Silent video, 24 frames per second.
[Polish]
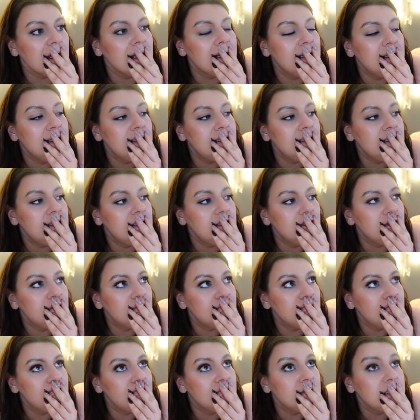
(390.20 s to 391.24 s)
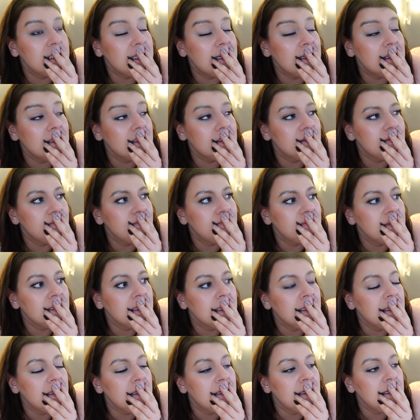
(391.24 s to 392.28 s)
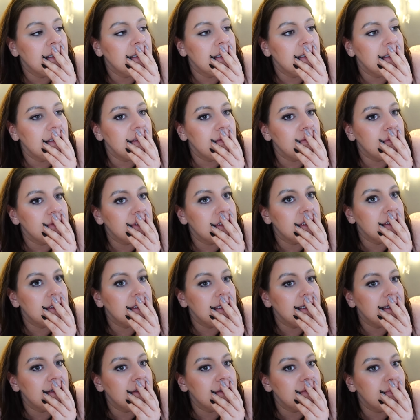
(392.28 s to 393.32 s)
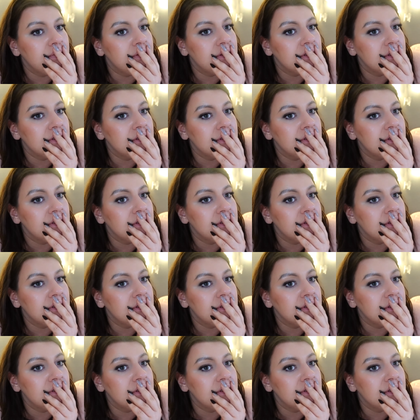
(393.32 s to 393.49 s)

E, I tak. I muszę to jakoś,